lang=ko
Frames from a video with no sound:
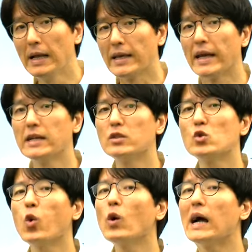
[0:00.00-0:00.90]
얘를
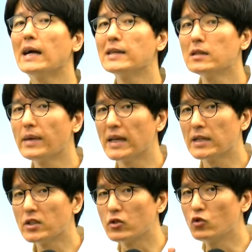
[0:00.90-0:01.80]
초과하는 금액이,
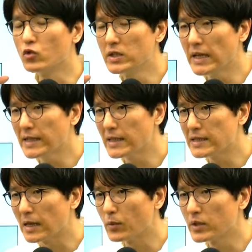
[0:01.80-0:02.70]
즉 유지해야 될
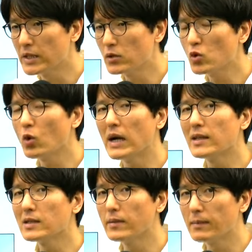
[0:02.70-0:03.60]
자본을
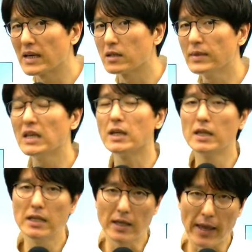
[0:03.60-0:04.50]
초과하는 금액만큼이
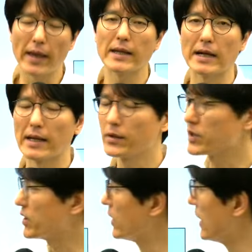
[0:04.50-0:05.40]
이익에 해당하는
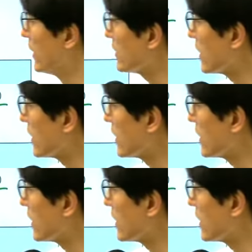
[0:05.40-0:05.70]
거죠. 그래서 이